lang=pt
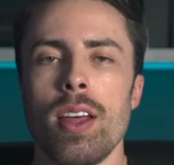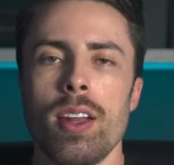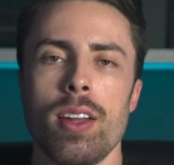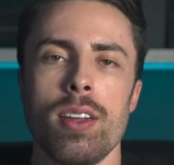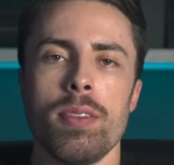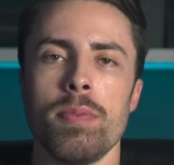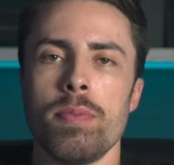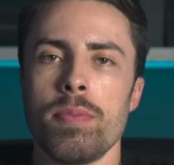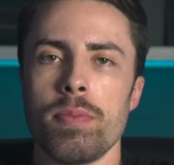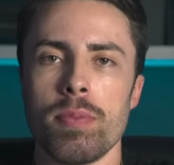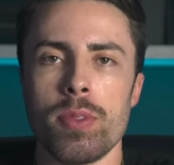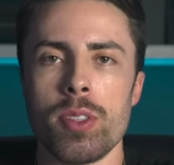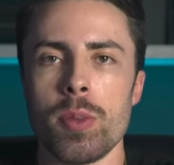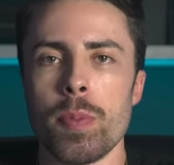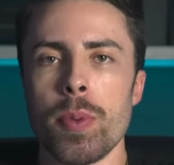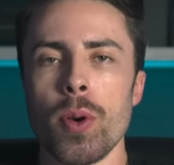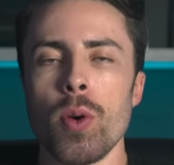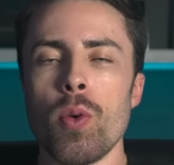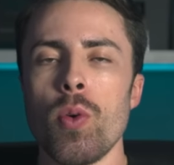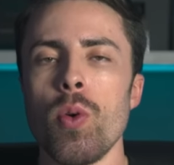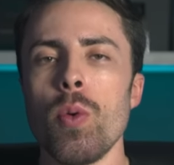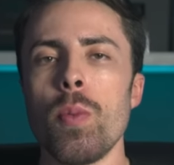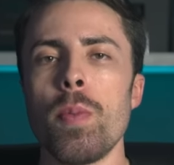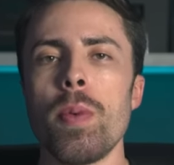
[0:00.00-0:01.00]
ela se
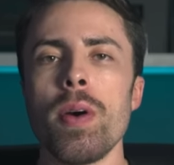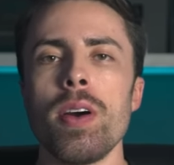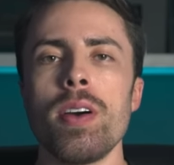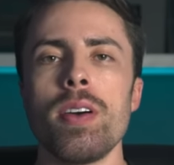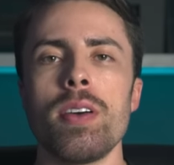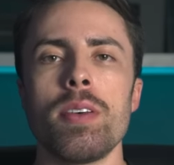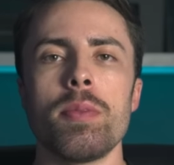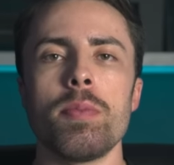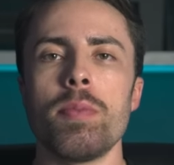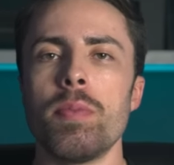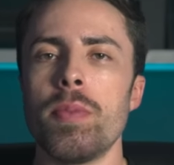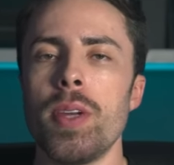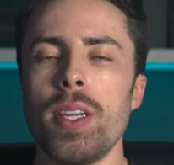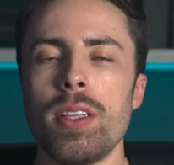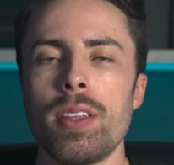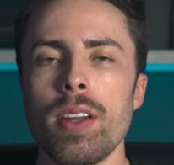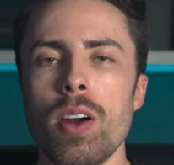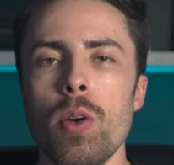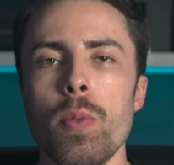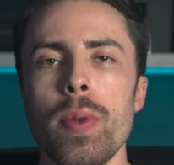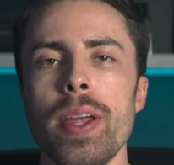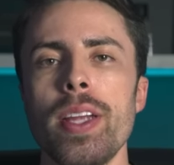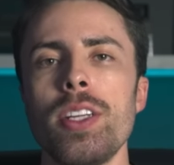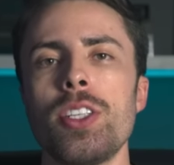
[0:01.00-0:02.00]
preocupa
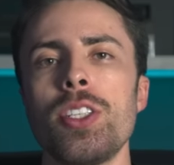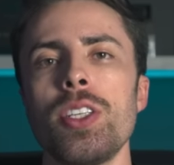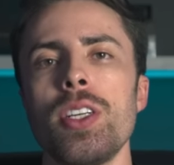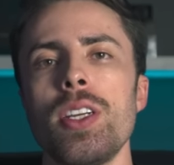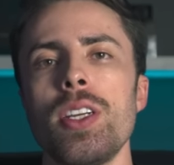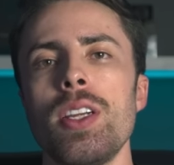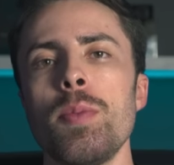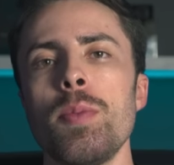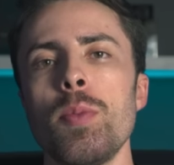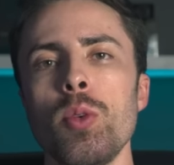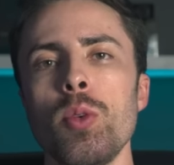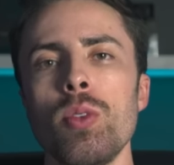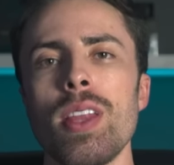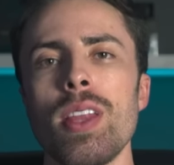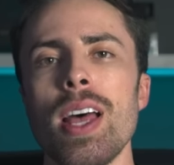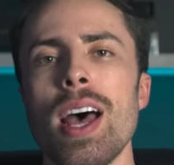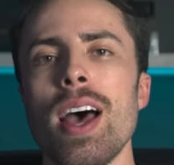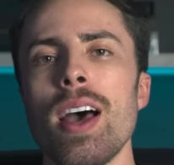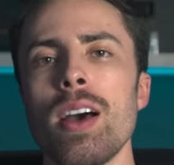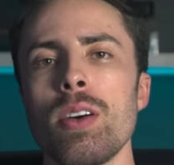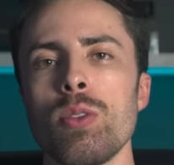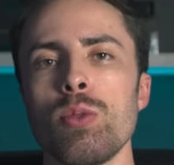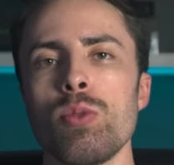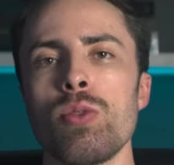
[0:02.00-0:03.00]
literalmente em
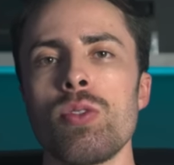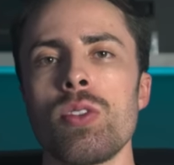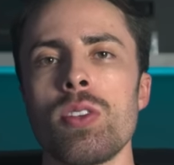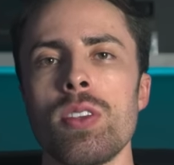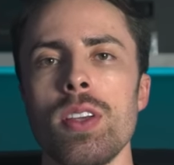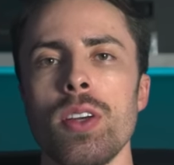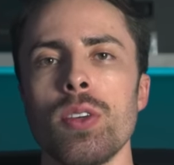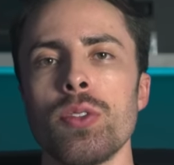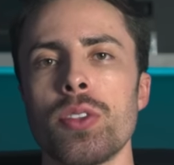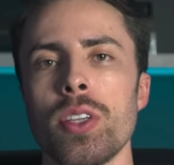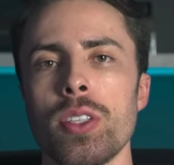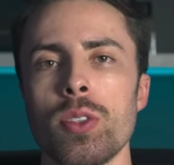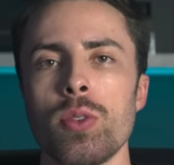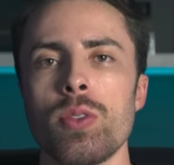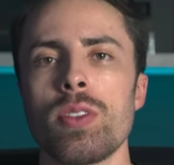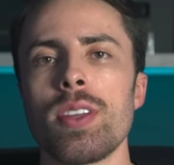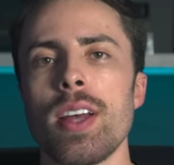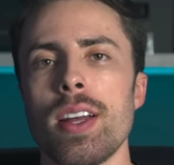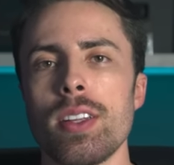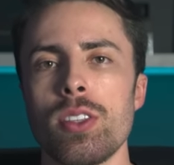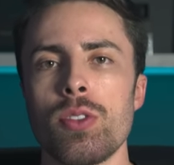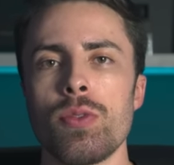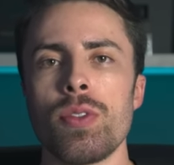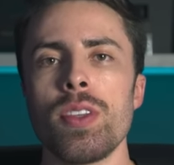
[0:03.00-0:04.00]
mudar os seus
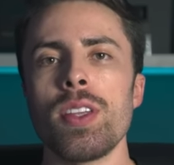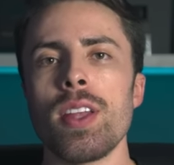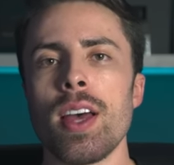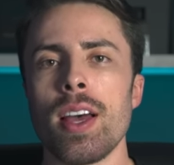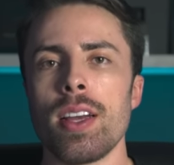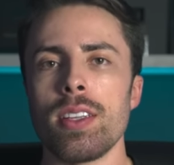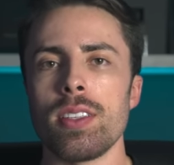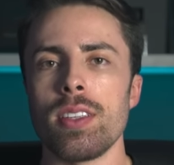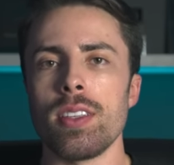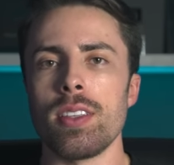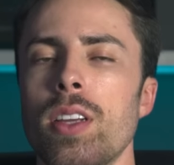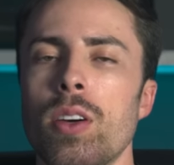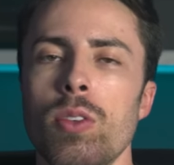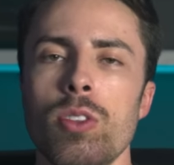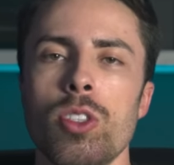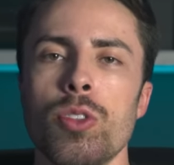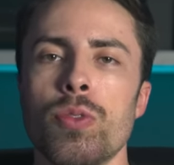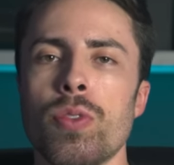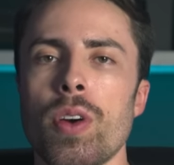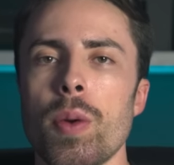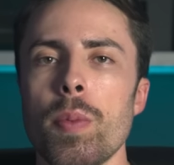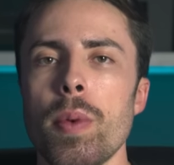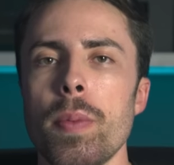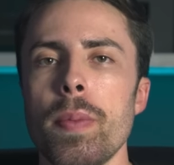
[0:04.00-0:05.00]
resultados finais. Então, de
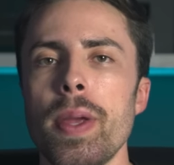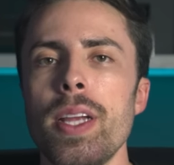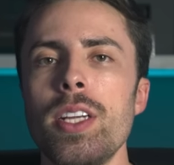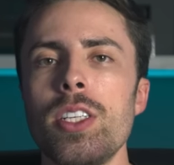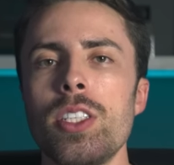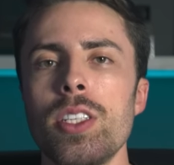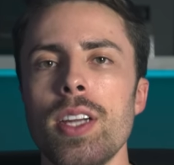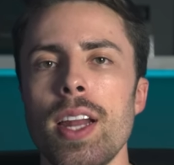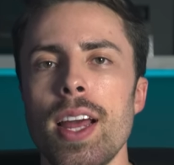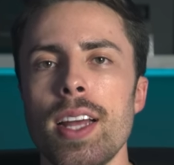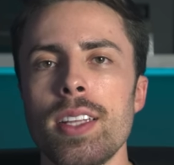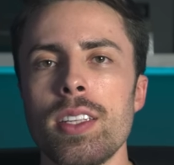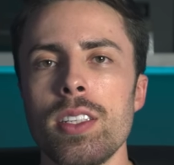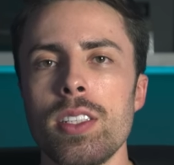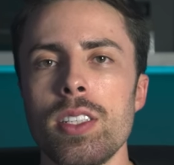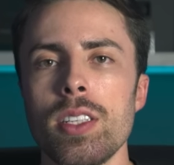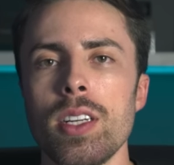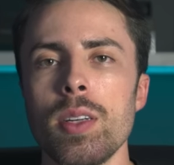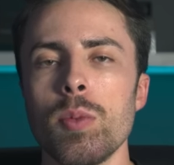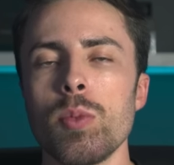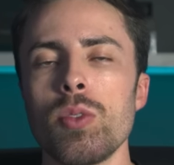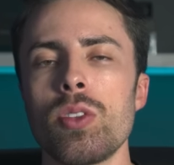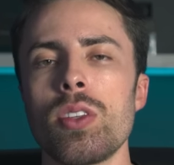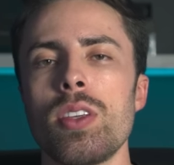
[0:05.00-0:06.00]
forma bem direta,
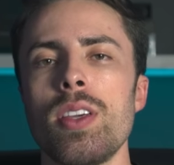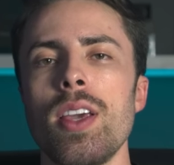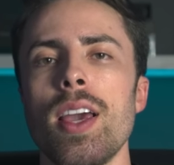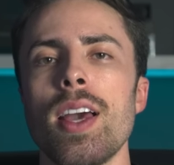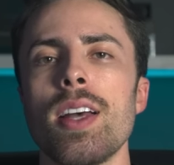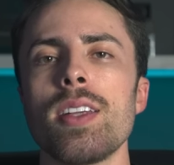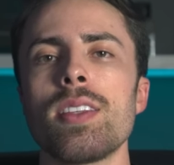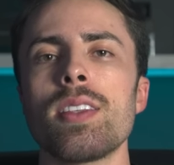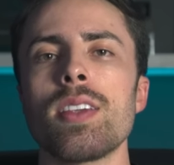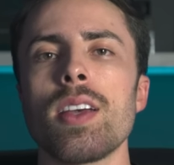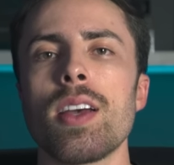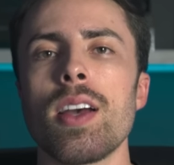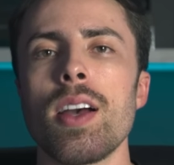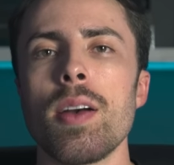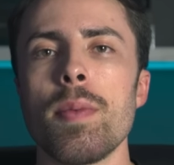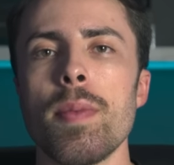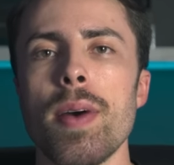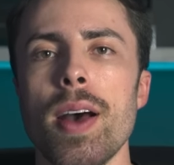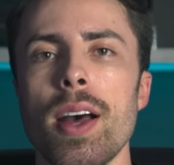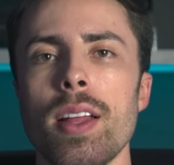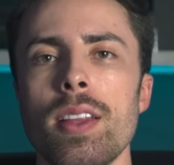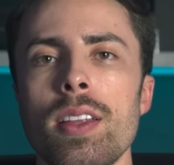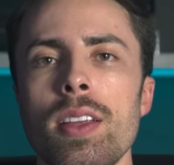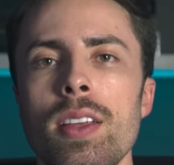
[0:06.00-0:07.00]
digamos que essa
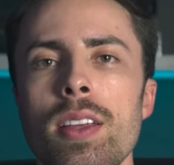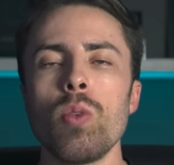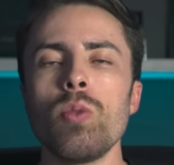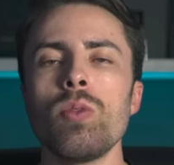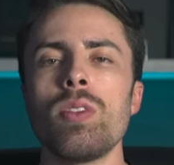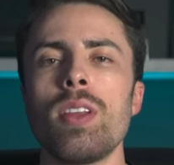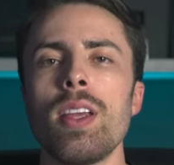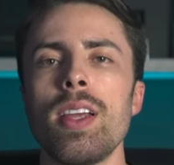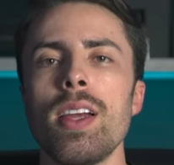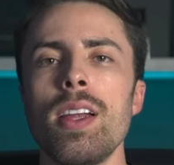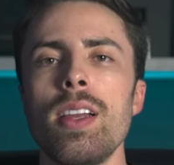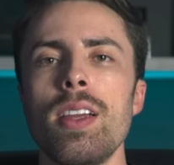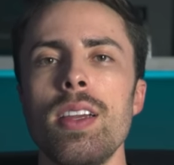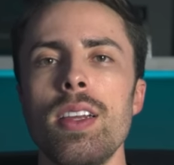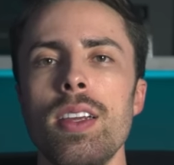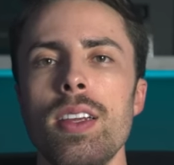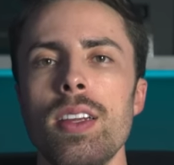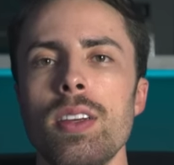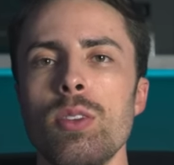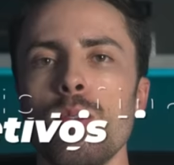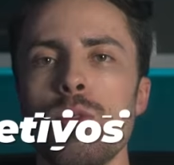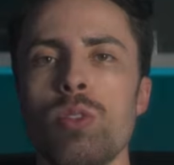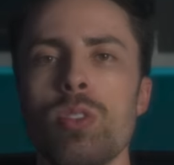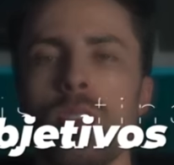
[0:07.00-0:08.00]
camada contém
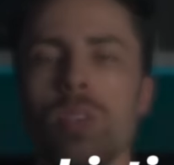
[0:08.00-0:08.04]
ali os